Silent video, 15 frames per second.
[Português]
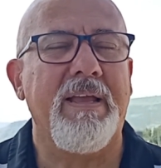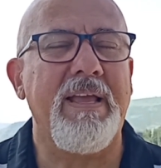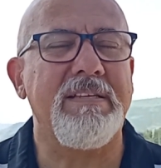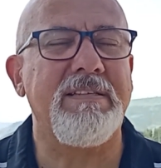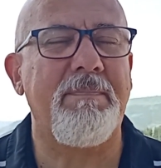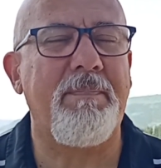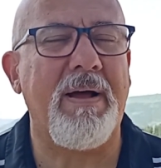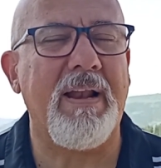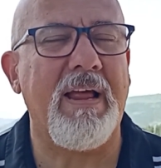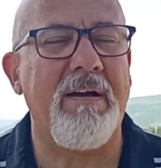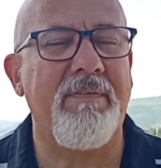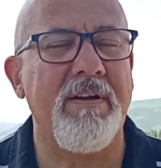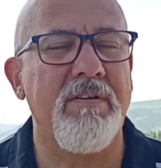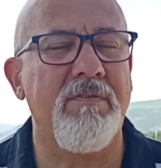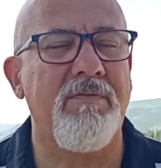Que essa
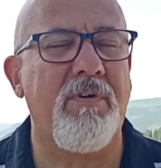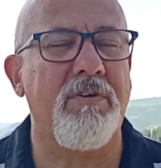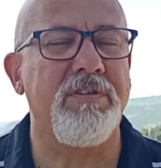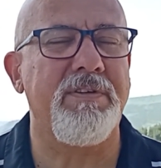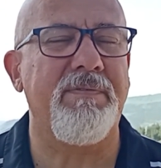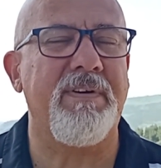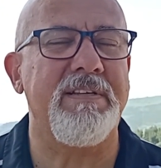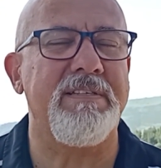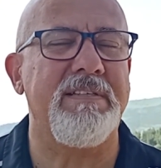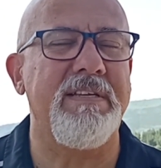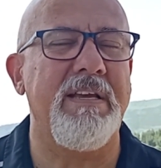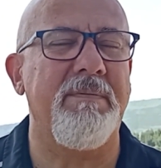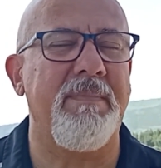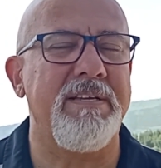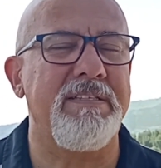palavra não volte
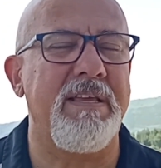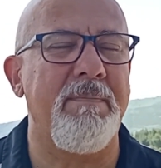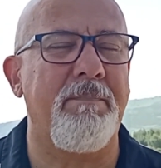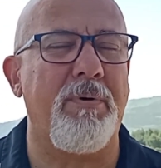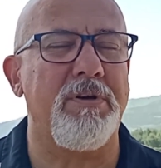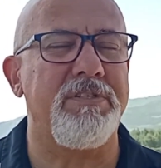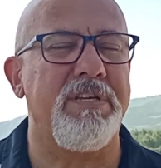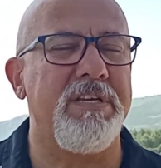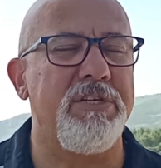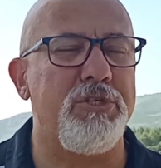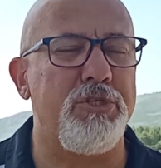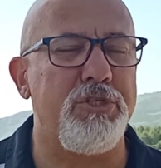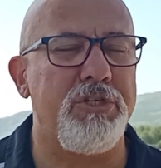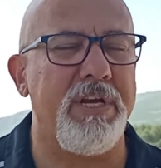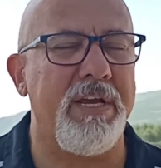vazia, mas que possa
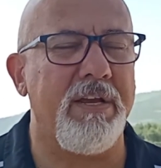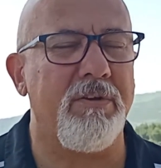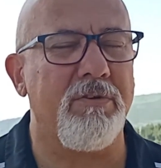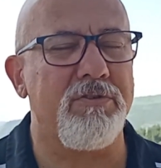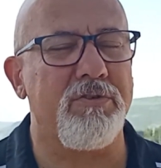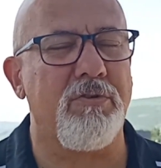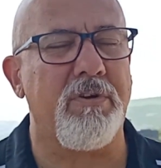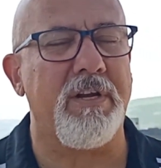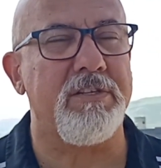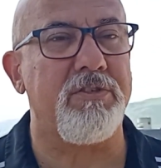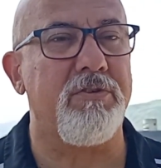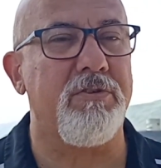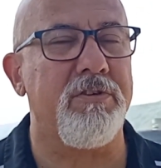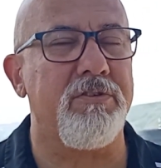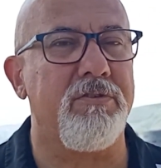encher os
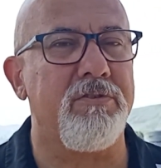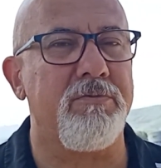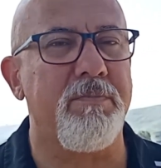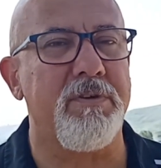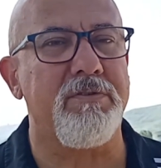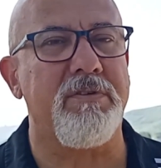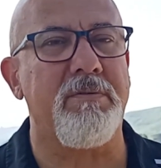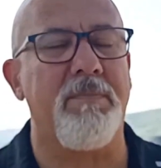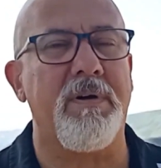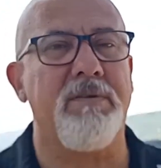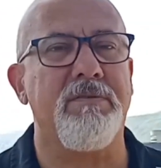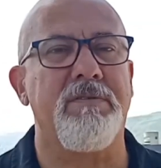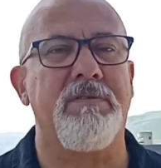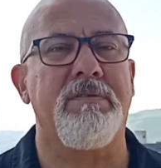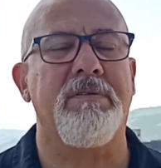corações dos meus
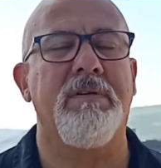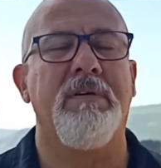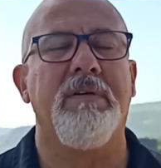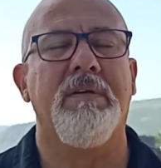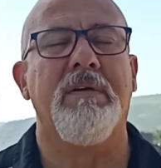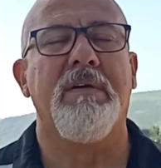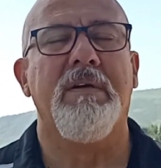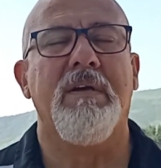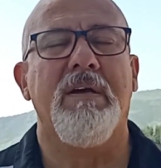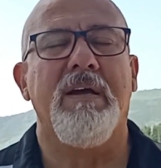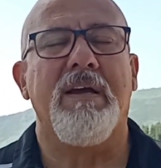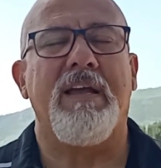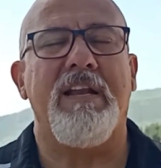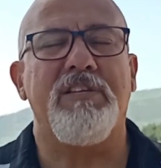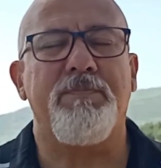irmãos.
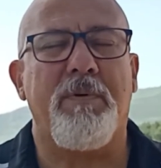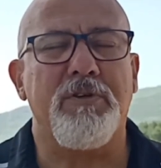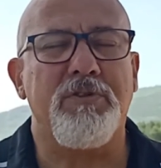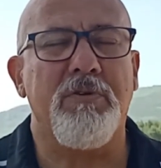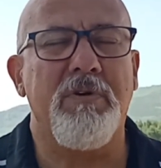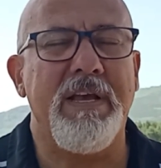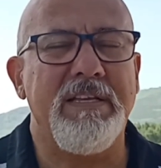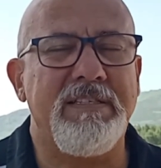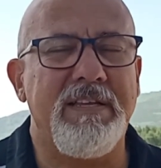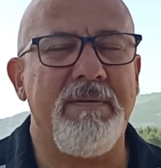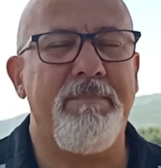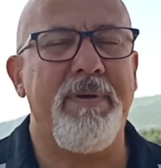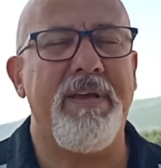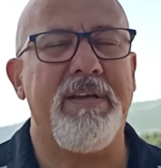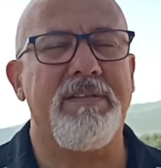Que eles possam
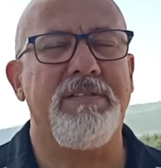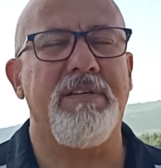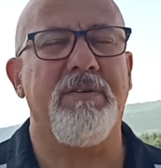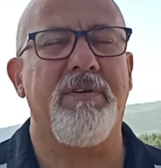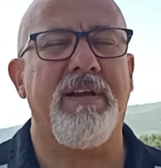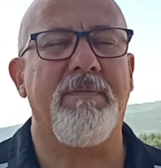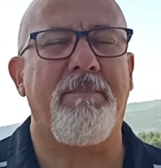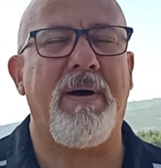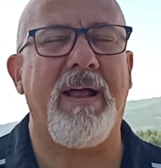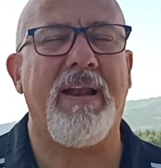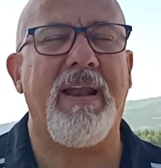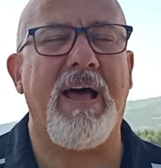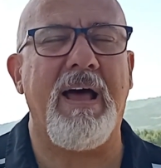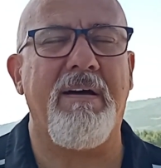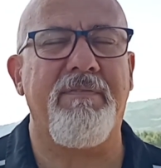receber, Senhor, a
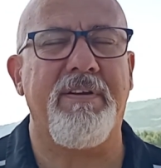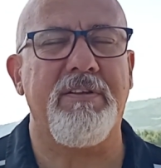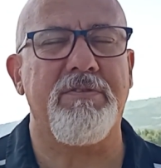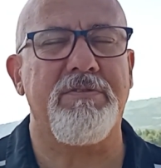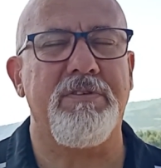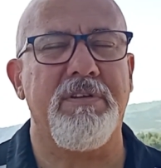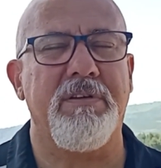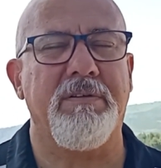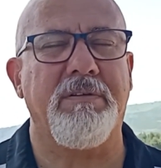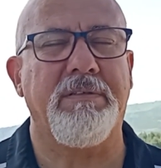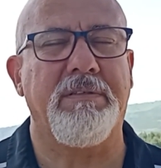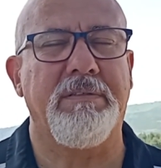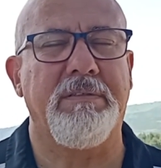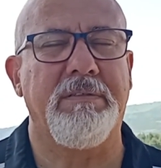palavra do Senhor.